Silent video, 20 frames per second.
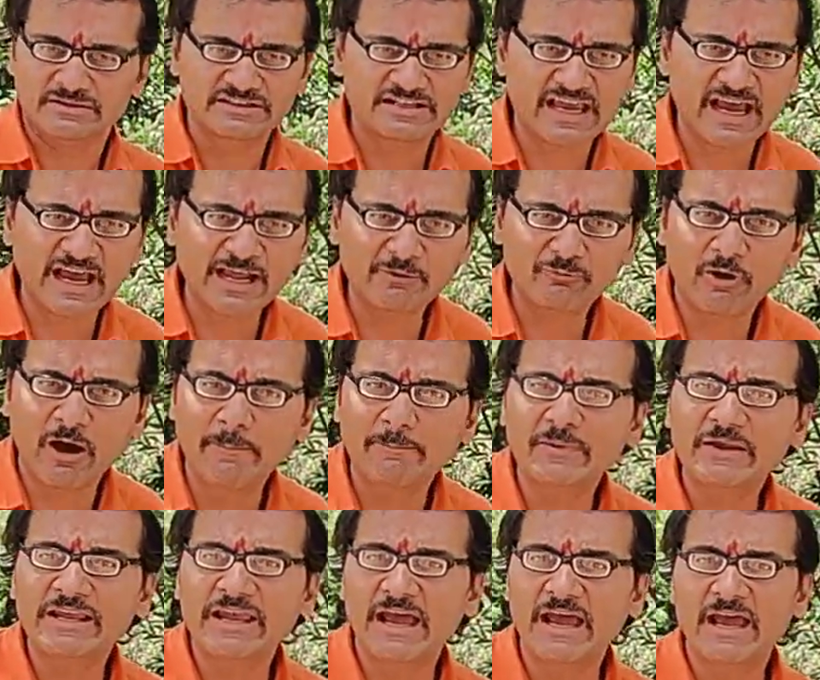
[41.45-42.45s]

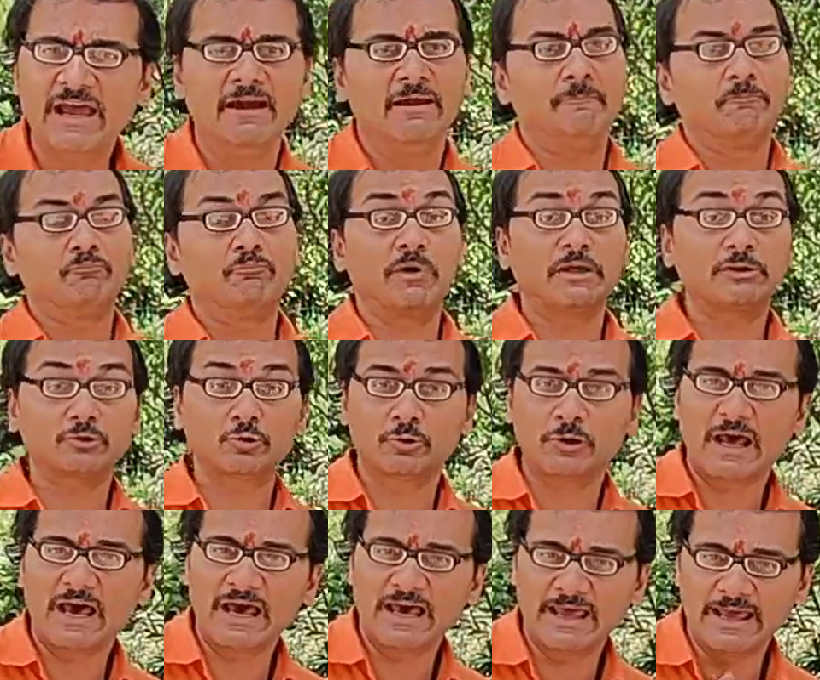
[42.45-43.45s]
ज्ञानवापी है
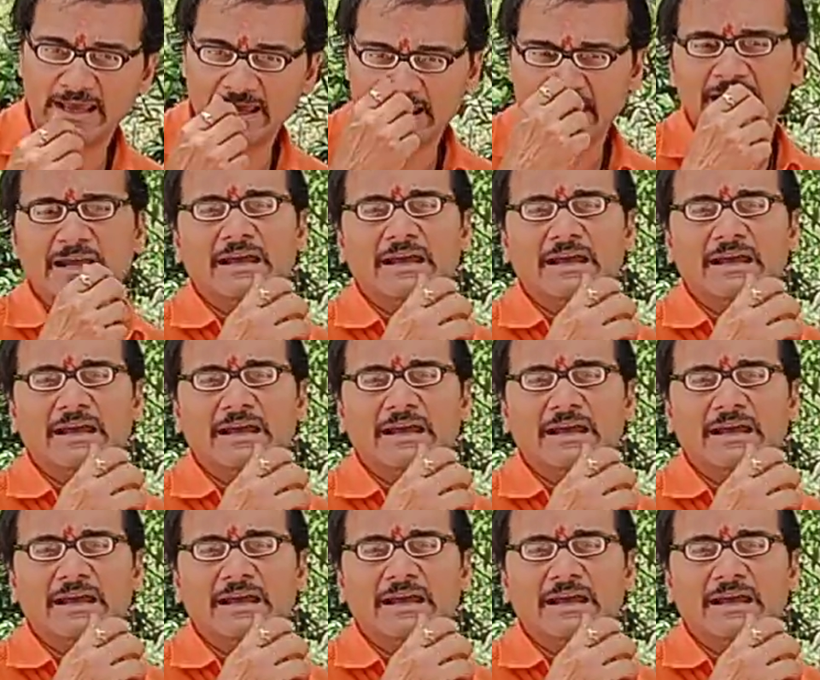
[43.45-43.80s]
मथुरा है